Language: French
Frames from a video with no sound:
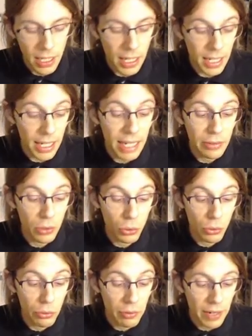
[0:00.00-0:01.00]
les lèvres
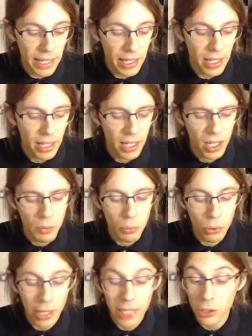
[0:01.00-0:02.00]
gonflées
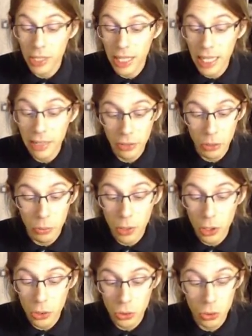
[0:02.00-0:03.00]
pour être des lèvres
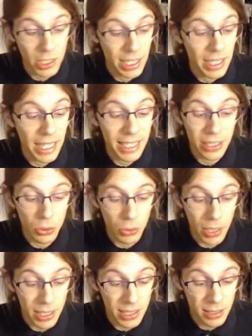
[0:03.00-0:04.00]
mordues dans un accès
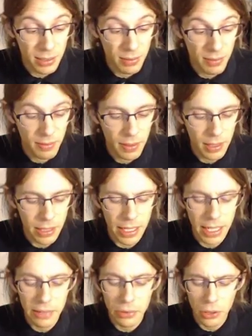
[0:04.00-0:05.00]
d'angoisse, des
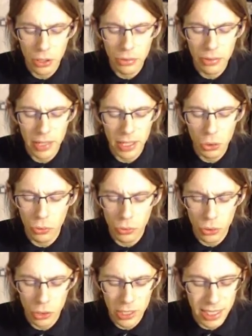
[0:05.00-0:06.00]
lèvres qu'enfle un trop
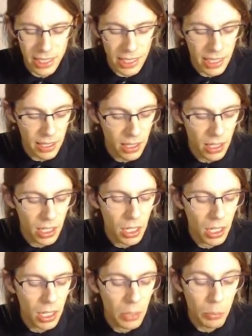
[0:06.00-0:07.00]
violent désir,
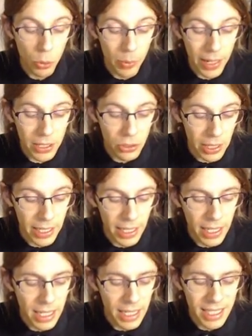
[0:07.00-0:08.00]
peau martelée,
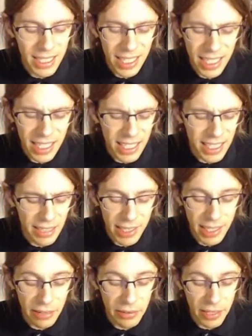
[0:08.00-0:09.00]
striée
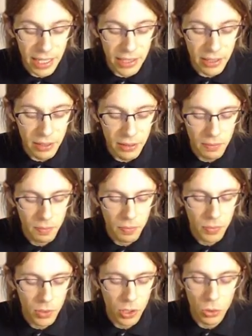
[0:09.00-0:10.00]
d'estafilade,
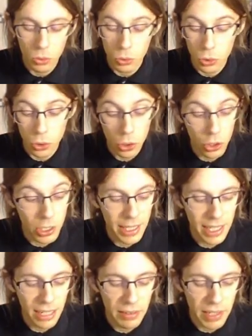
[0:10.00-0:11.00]
où se reconnaît un
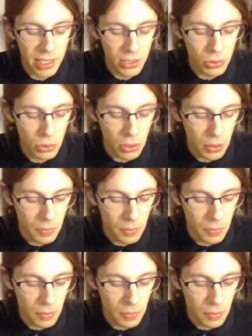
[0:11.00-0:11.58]
travail des ongles.